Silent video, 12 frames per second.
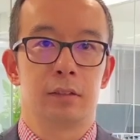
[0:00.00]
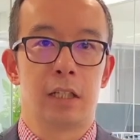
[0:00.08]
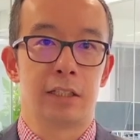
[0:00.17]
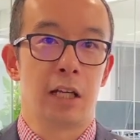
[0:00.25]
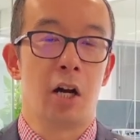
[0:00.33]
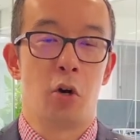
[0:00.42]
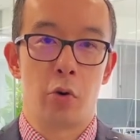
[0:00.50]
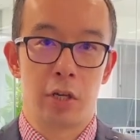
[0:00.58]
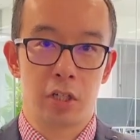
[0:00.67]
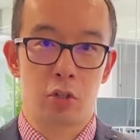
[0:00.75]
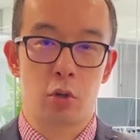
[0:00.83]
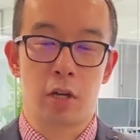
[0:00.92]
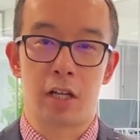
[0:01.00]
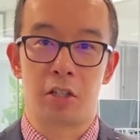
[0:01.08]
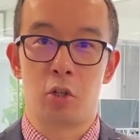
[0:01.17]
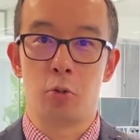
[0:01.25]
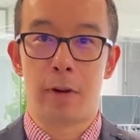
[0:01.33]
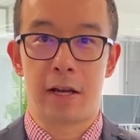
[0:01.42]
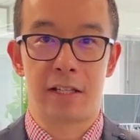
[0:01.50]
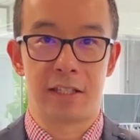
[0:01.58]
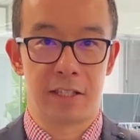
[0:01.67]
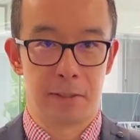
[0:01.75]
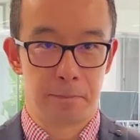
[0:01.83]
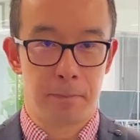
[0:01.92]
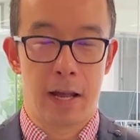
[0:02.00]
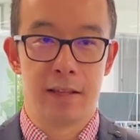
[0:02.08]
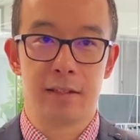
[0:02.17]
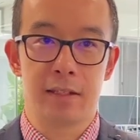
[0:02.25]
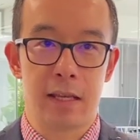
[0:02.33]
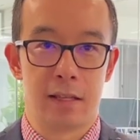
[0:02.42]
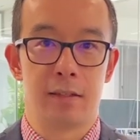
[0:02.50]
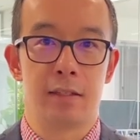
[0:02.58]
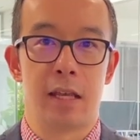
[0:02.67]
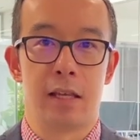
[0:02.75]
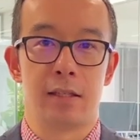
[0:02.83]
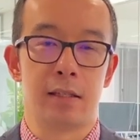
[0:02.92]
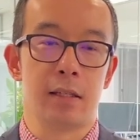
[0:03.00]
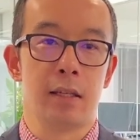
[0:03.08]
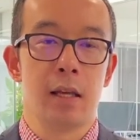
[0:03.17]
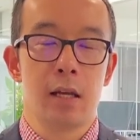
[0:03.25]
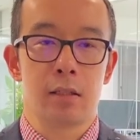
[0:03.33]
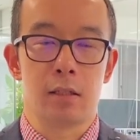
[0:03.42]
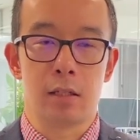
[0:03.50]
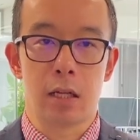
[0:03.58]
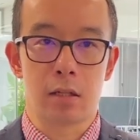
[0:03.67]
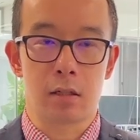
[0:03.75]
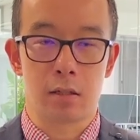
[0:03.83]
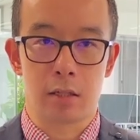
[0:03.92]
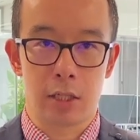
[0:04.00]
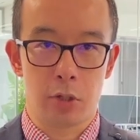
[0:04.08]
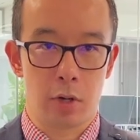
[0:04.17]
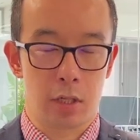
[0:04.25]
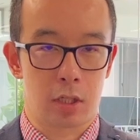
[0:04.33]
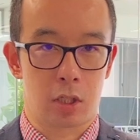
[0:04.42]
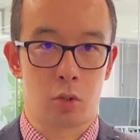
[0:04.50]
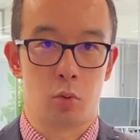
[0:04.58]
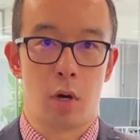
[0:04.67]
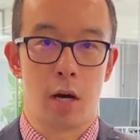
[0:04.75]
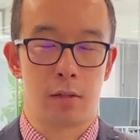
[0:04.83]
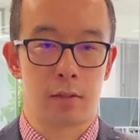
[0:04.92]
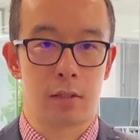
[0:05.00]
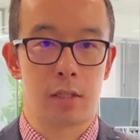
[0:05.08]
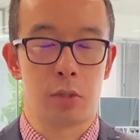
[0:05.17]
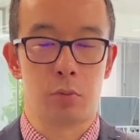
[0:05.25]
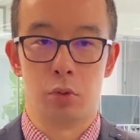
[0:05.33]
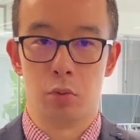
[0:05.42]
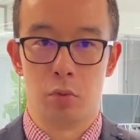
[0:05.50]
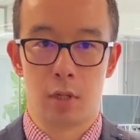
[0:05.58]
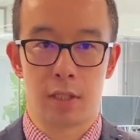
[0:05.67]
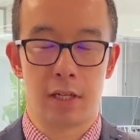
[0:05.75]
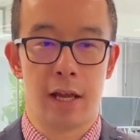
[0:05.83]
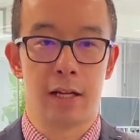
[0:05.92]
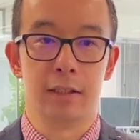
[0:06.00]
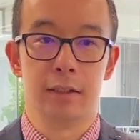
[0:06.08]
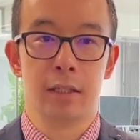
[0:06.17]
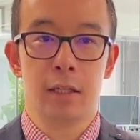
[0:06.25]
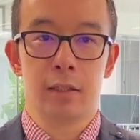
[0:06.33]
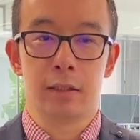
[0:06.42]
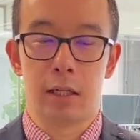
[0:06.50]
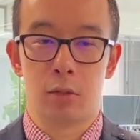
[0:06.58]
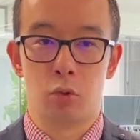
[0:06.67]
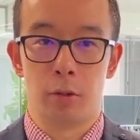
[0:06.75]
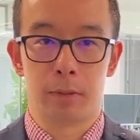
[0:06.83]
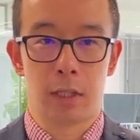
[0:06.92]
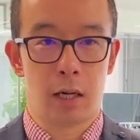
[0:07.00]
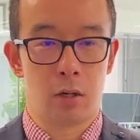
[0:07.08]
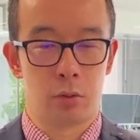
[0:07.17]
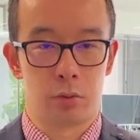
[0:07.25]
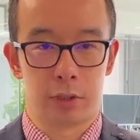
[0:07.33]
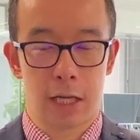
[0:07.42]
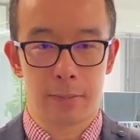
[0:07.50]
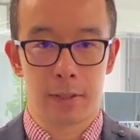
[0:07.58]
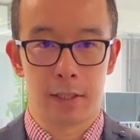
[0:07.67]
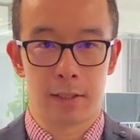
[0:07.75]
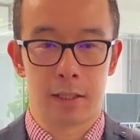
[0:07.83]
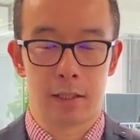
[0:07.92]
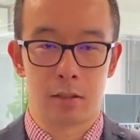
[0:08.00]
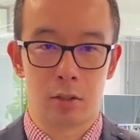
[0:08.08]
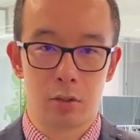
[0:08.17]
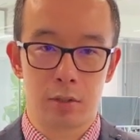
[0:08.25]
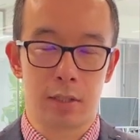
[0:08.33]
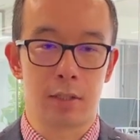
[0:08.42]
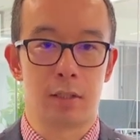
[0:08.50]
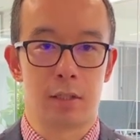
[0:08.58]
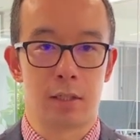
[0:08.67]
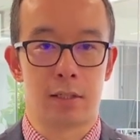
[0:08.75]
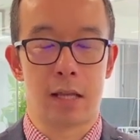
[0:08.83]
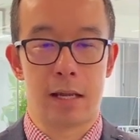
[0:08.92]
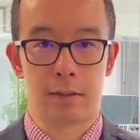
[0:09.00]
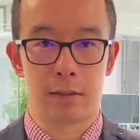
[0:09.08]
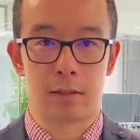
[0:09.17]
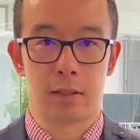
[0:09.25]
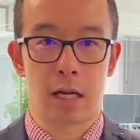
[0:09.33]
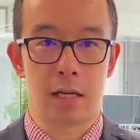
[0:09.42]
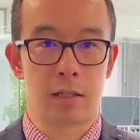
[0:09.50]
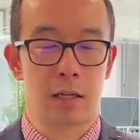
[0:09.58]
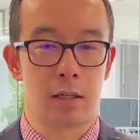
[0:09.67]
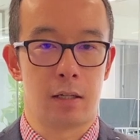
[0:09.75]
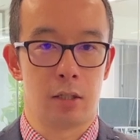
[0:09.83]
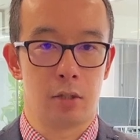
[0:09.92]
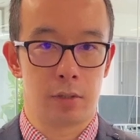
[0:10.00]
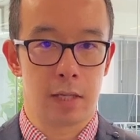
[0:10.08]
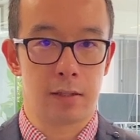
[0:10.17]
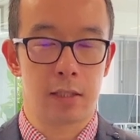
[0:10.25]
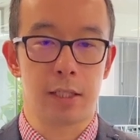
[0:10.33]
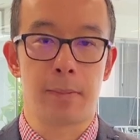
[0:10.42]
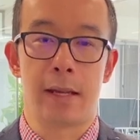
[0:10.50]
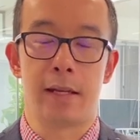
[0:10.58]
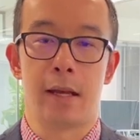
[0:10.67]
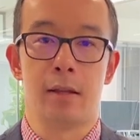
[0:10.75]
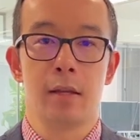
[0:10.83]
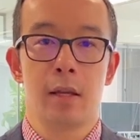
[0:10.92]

大家好，欢迎收看 Go Markets 盘前解析。今天是一月十五号，星期五，我是 a l l e n 那我们的澳股大盘呢，在周四是再次站上了六千七百点，